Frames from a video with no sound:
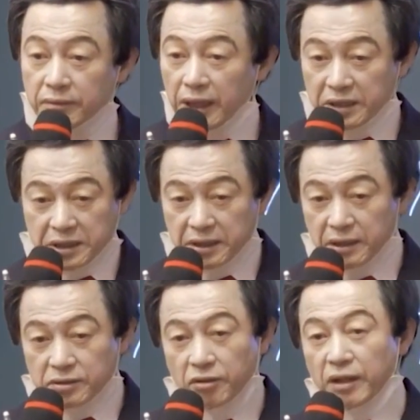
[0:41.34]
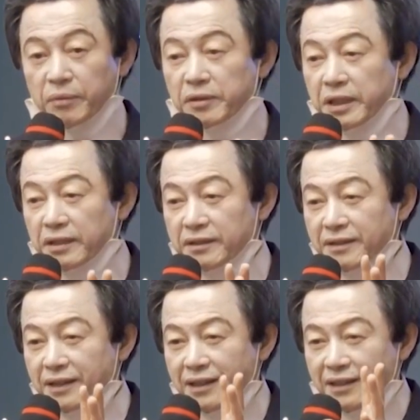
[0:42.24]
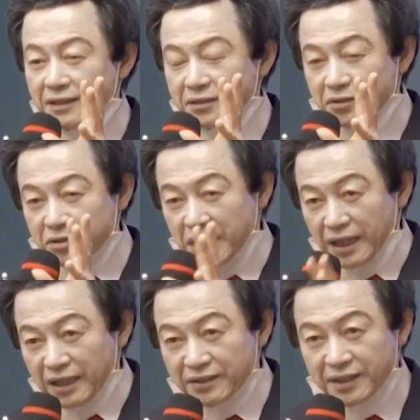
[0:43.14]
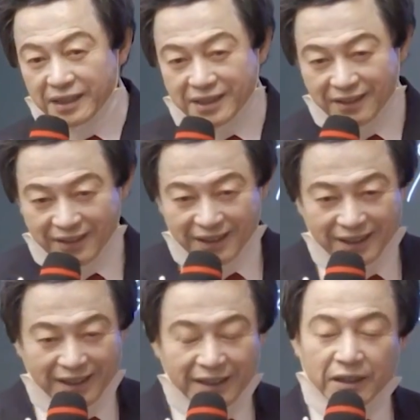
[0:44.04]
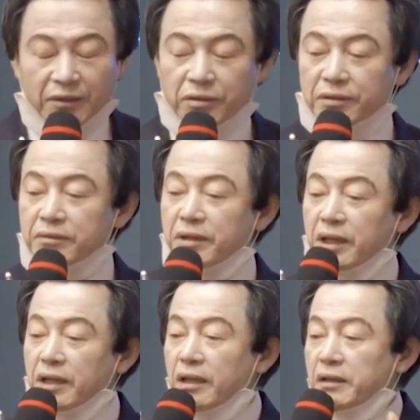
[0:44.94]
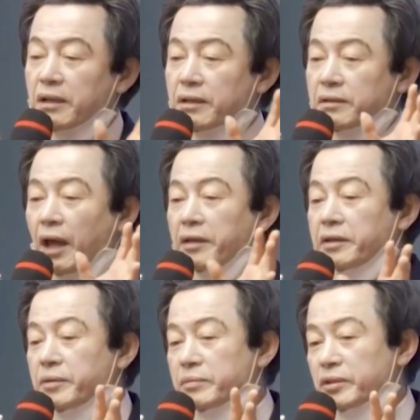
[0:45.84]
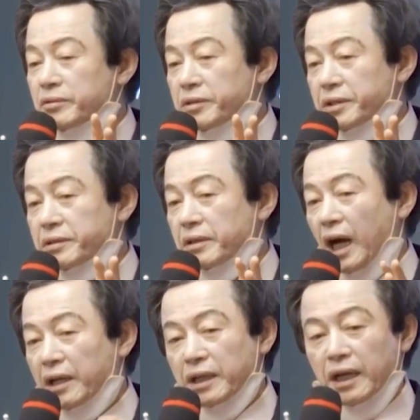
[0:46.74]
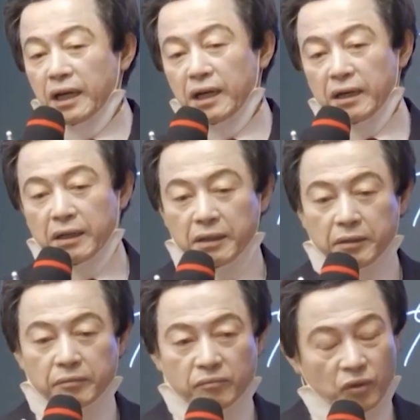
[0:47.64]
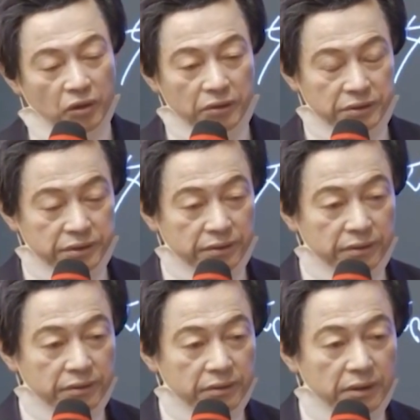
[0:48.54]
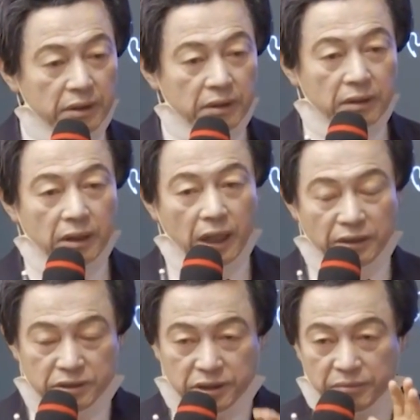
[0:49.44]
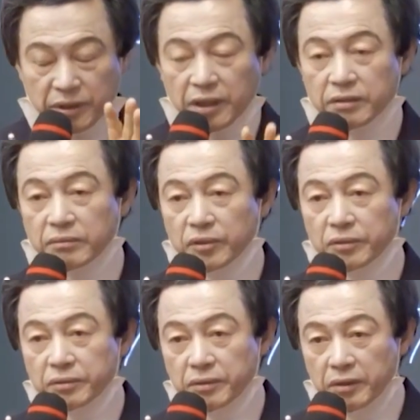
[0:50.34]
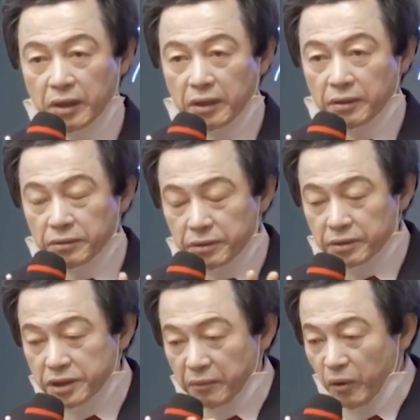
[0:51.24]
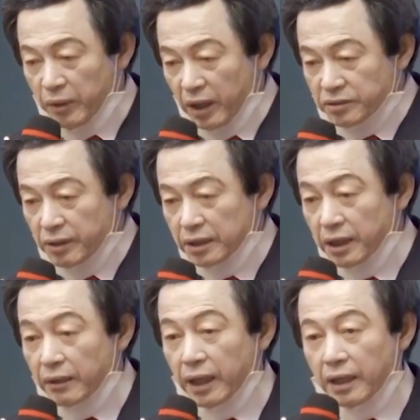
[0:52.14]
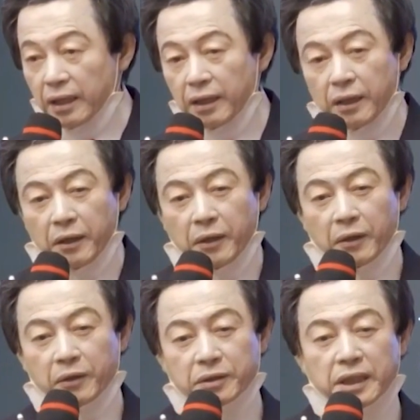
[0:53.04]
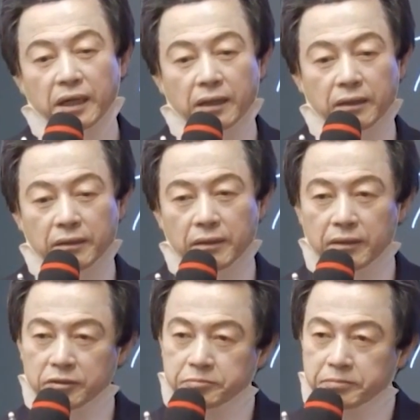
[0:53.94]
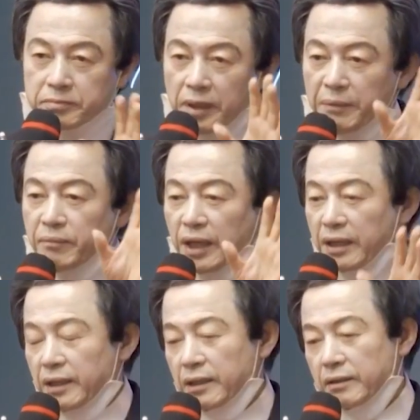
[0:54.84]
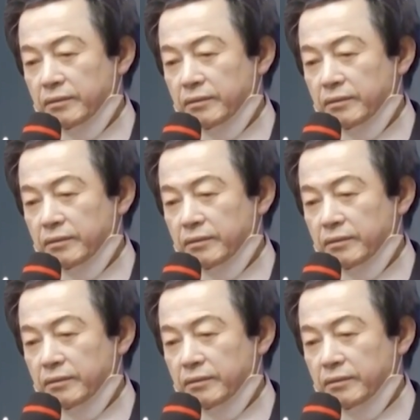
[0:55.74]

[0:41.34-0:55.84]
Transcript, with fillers: 확실히 손해 볼 때는 투자 안 해도 되죠. 그런데 대기업 임원들이 그걸 아나 모르죠. 한치 미래도 모르고 여러 정보만 가지고 하다가 그냥 한 방에